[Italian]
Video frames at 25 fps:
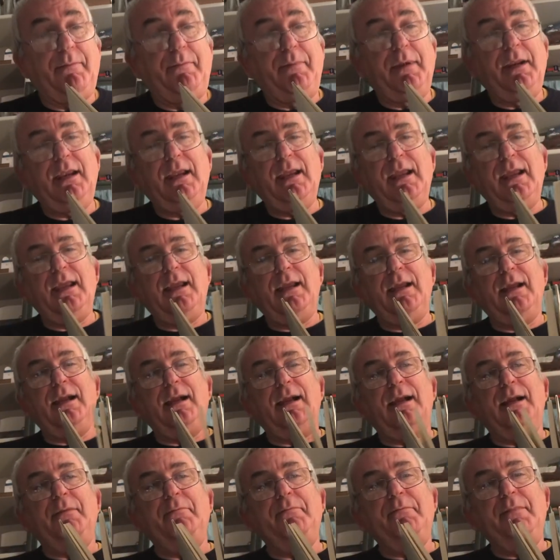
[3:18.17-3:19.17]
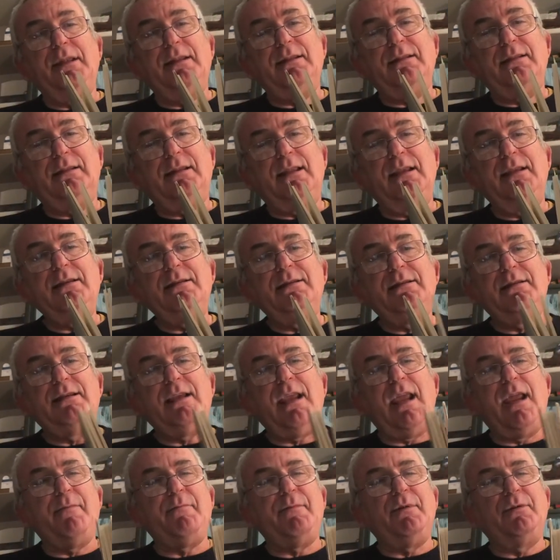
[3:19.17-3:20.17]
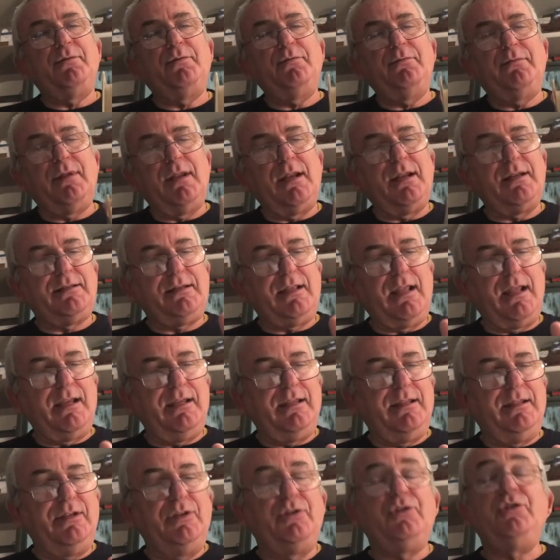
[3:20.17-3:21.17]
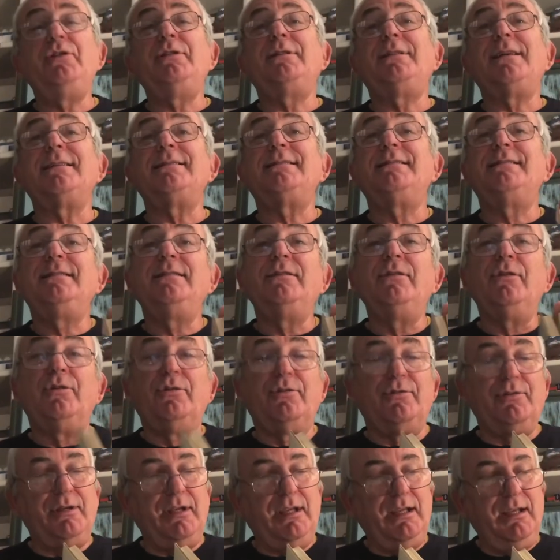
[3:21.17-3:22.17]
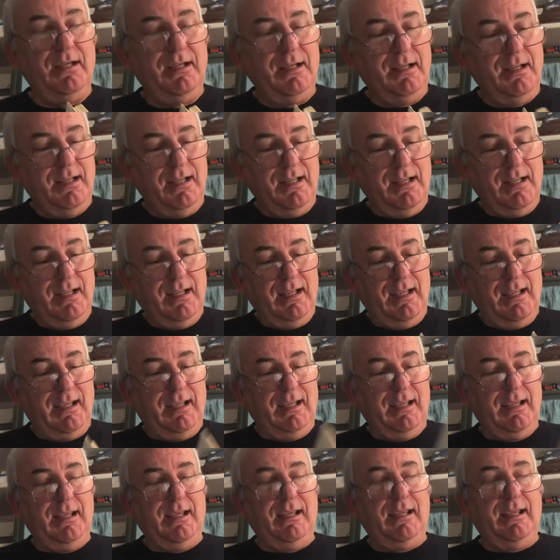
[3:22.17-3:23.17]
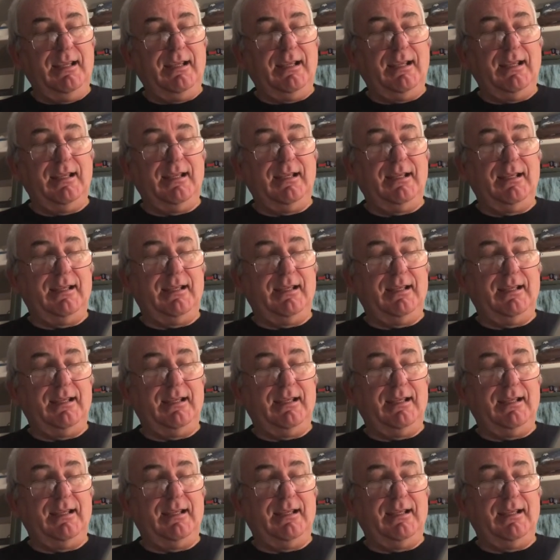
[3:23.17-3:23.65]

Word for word: Perché mette insieme tutta una serie di citazioni e, e